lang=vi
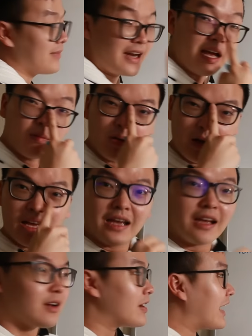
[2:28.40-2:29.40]
ở đây không
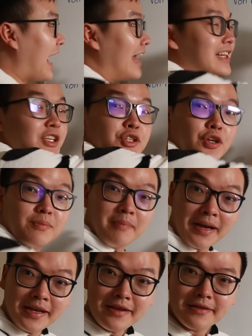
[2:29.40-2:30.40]
cả thị trường
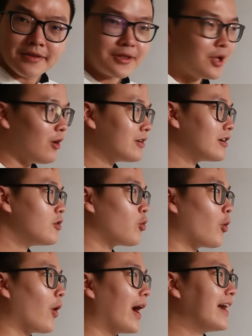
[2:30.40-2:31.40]
Mỹ nó có
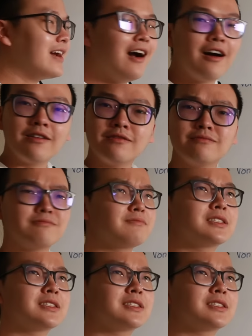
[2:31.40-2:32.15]
khoảng hơn